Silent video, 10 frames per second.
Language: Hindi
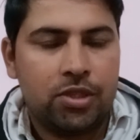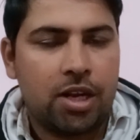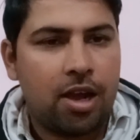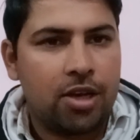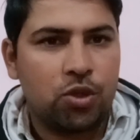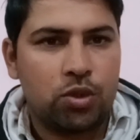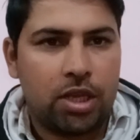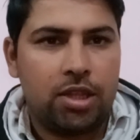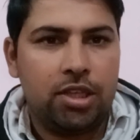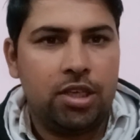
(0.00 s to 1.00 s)
सरकार जो
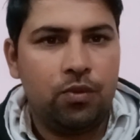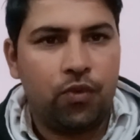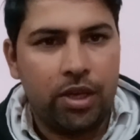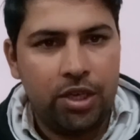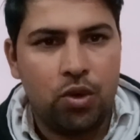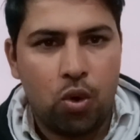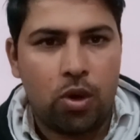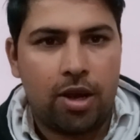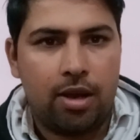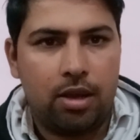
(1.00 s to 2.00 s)
चाहती थी वही हो
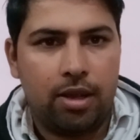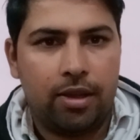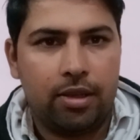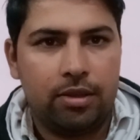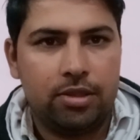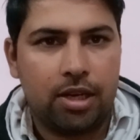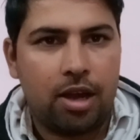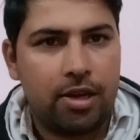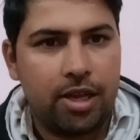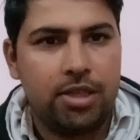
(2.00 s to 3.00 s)
रहा है
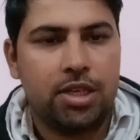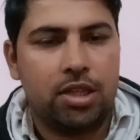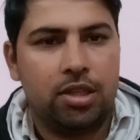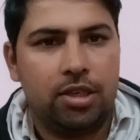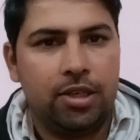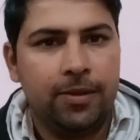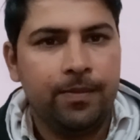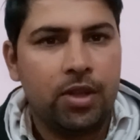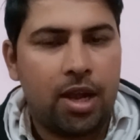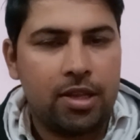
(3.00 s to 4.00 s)
सरकार यही चाहती थी कि
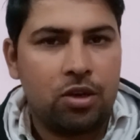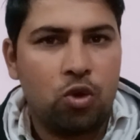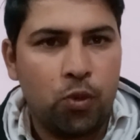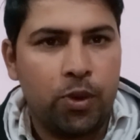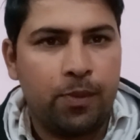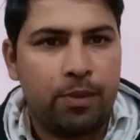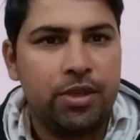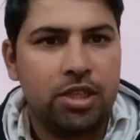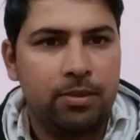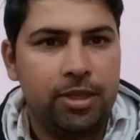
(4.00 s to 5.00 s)
अदर ग्रुप की
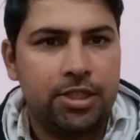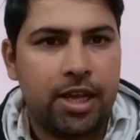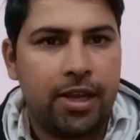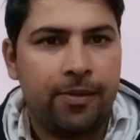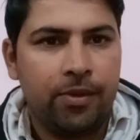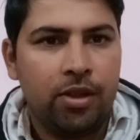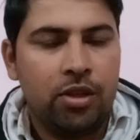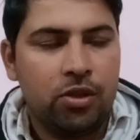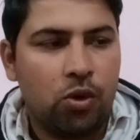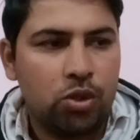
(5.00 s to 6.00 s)
परमिशन मिल जाए
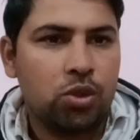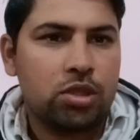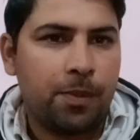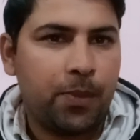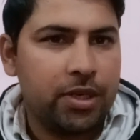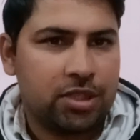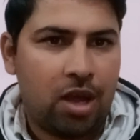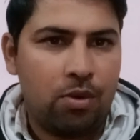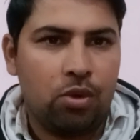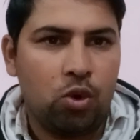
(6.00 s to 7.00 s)
और जो छप्पन
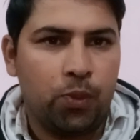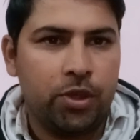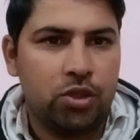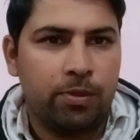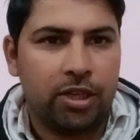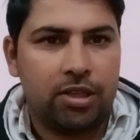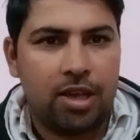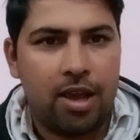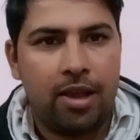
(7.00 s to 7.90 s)
सत्तावन ग्रुप की जो भर्तियाँ